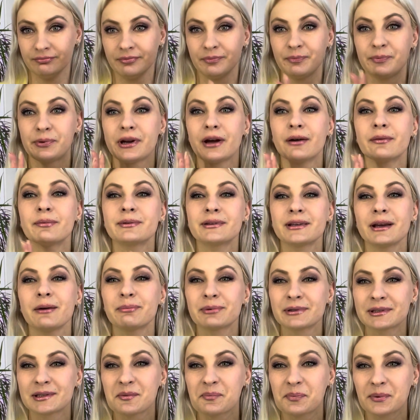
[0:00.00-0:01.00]
Прям я
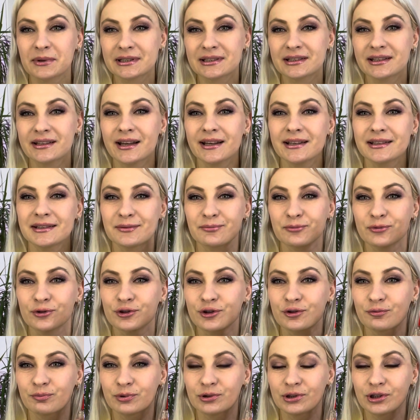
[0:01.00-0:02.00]
бы запаслась,
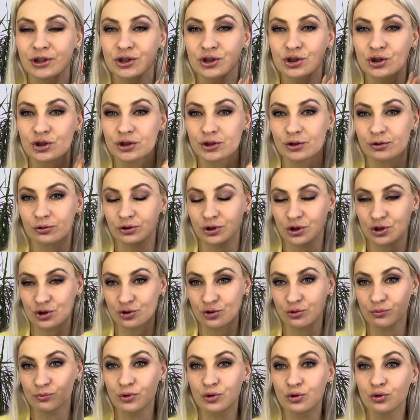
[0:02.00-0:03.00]
может быть, даже
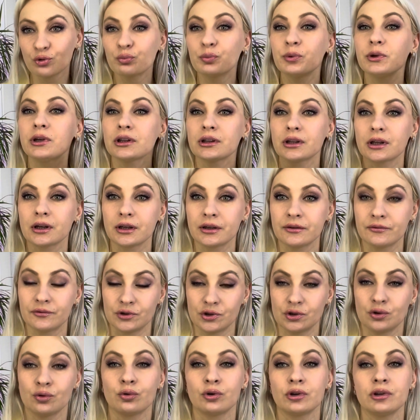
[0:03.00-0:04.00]
соточку бы купила и все.